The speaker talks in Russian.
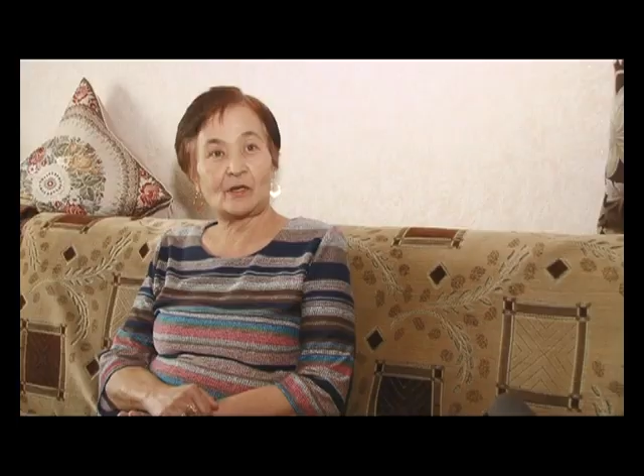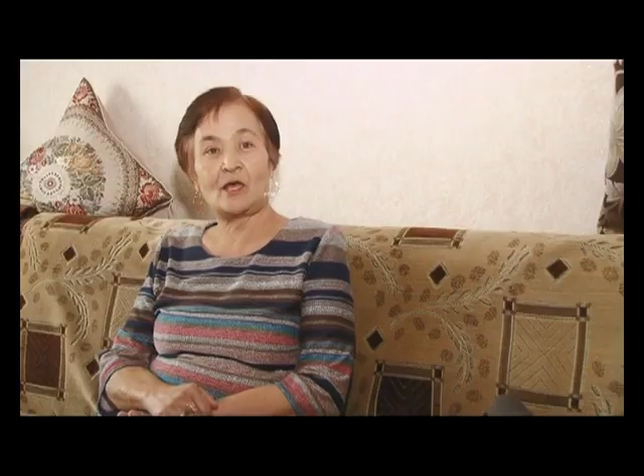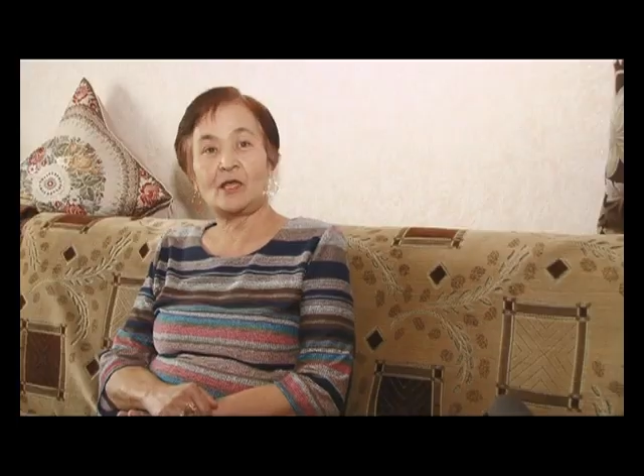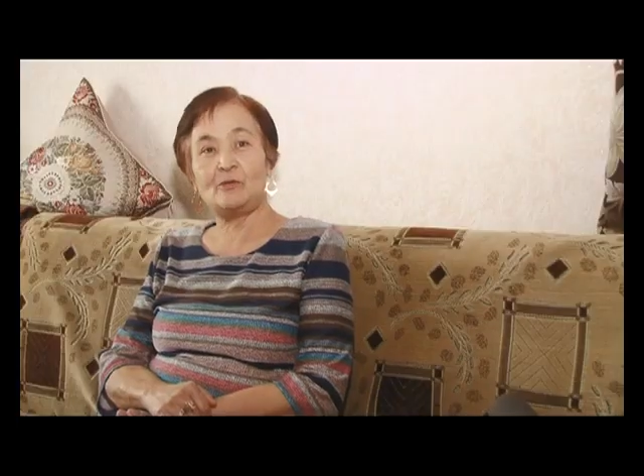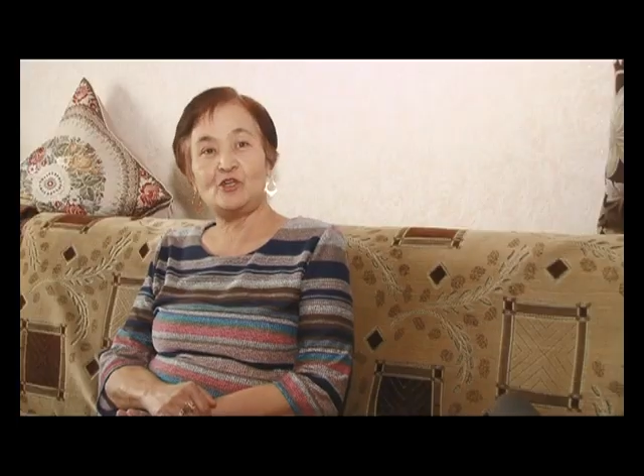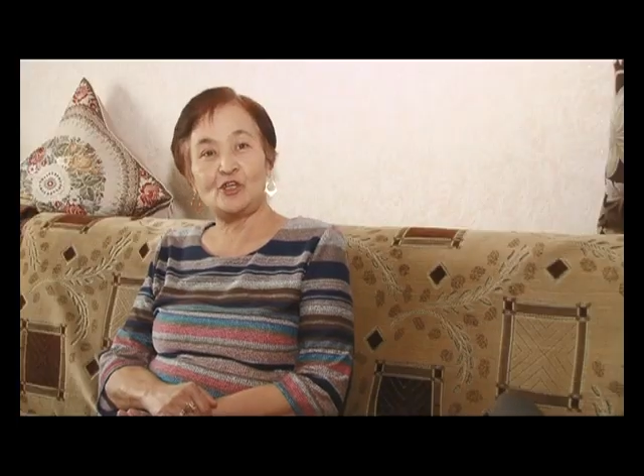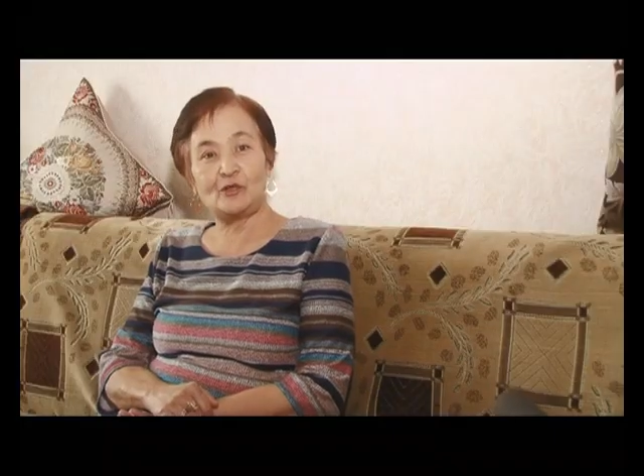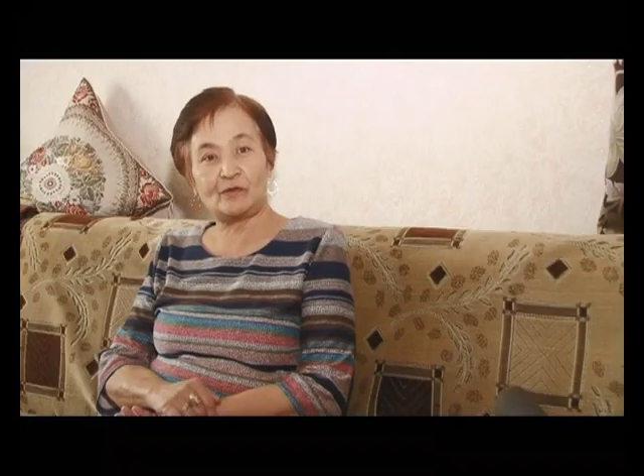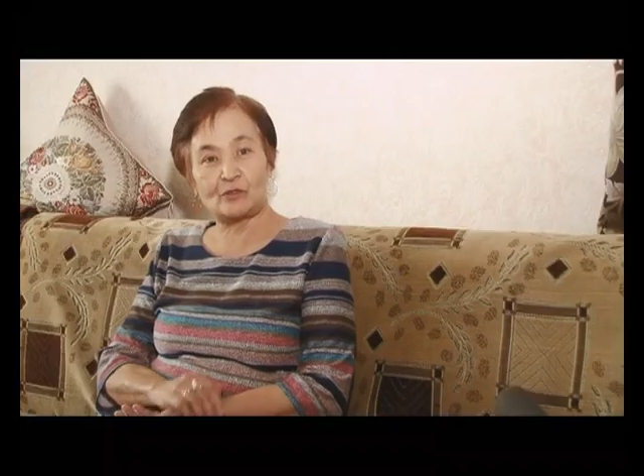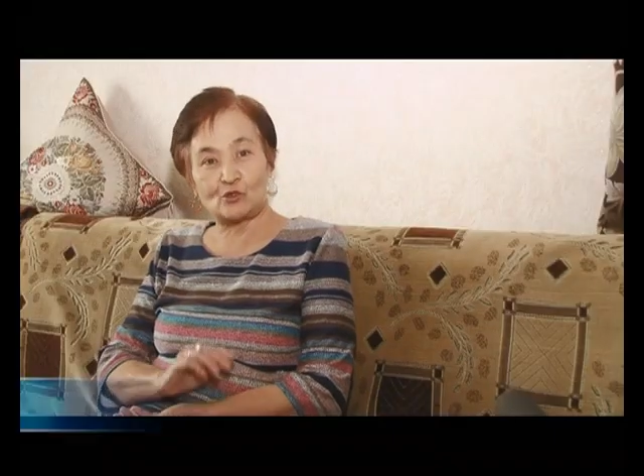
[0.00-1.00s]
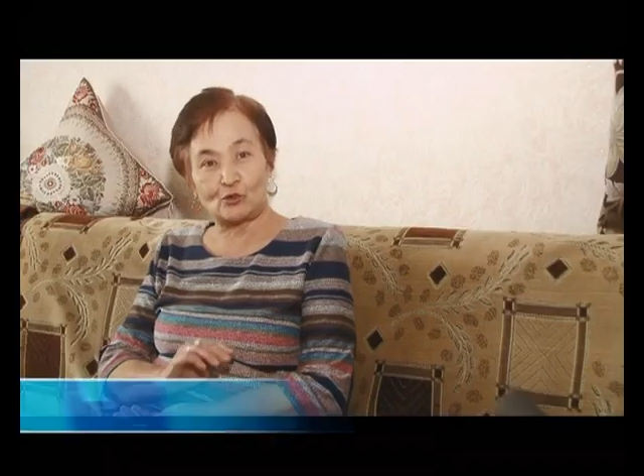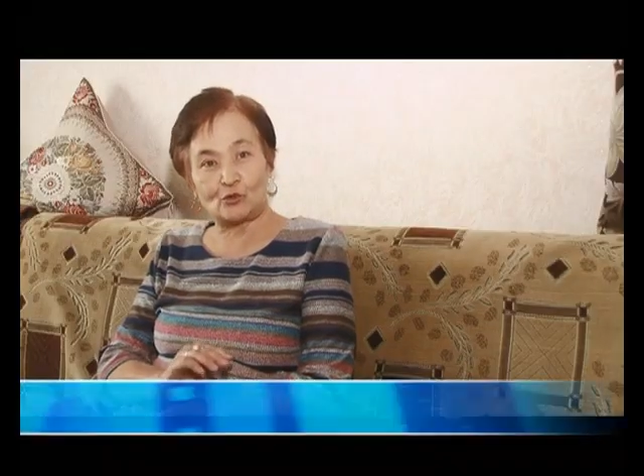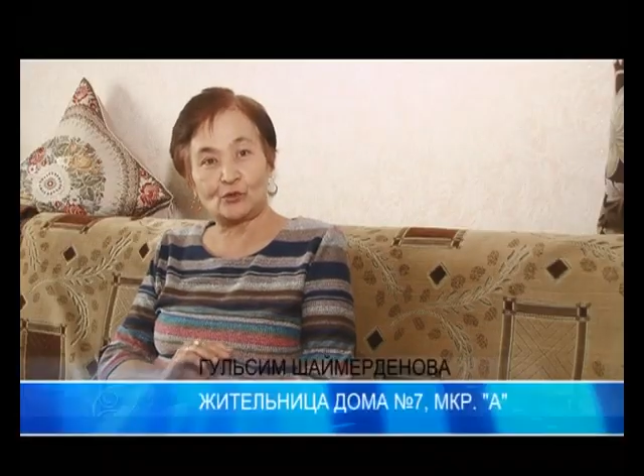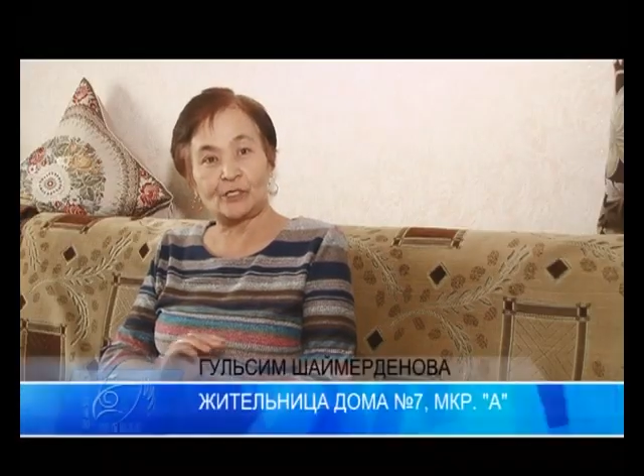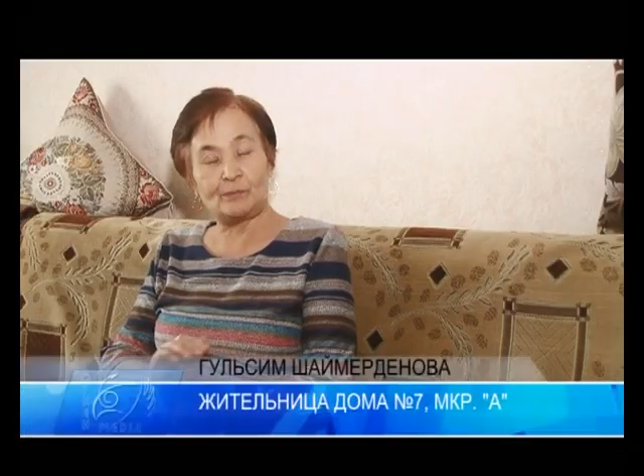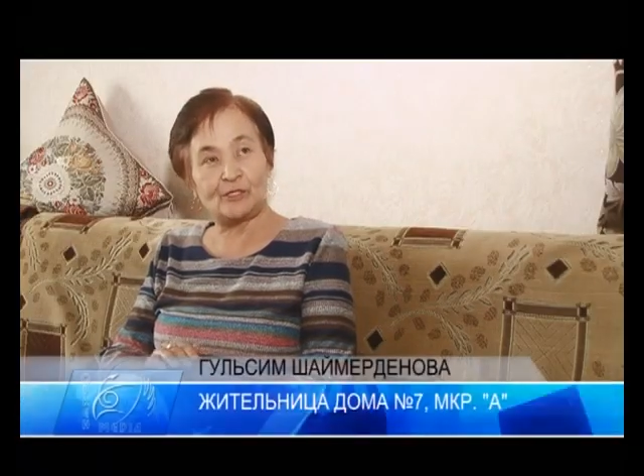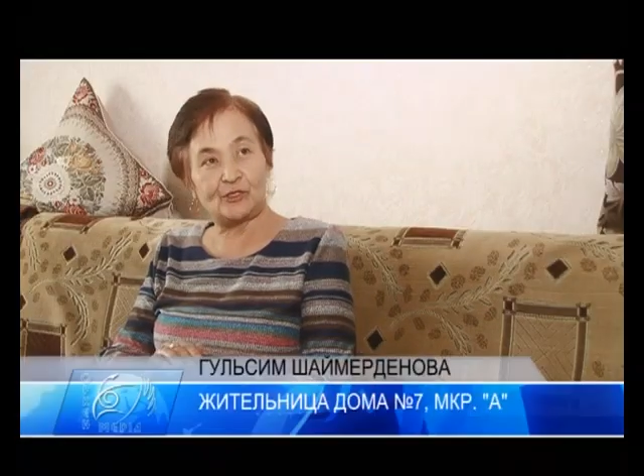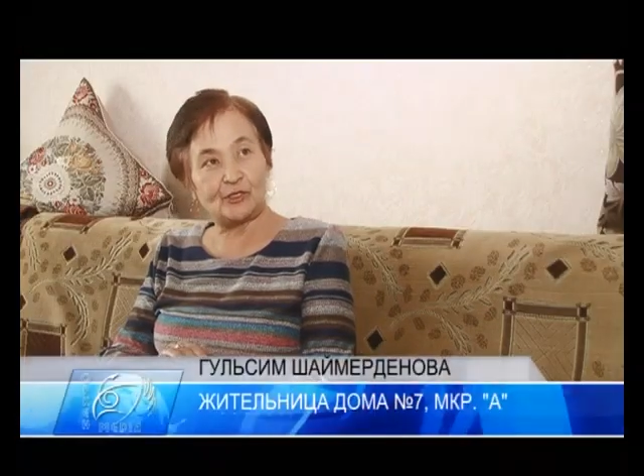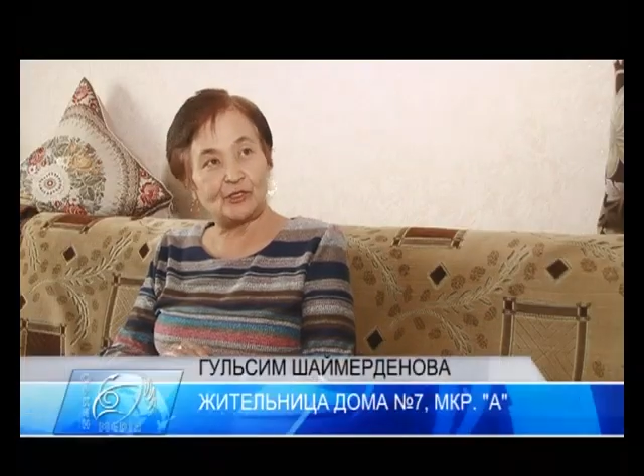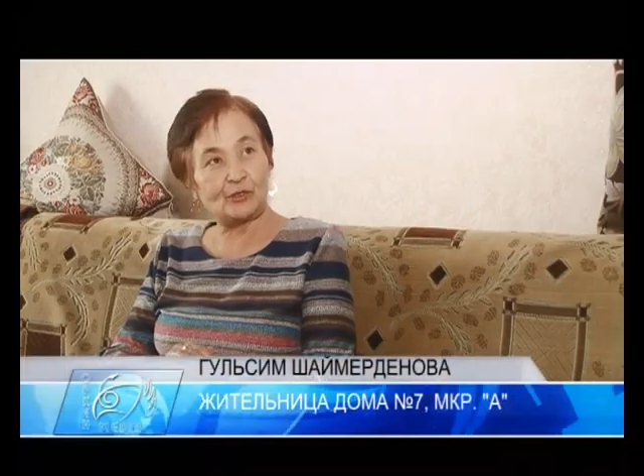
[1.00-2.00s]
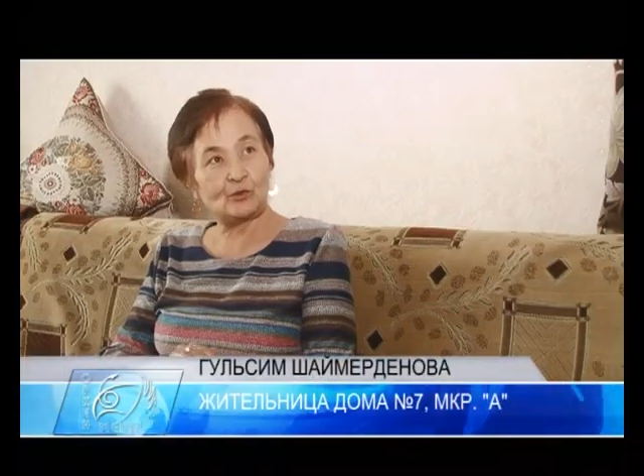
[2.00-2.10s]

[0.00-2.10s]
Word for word: Обещают с трех до пяти,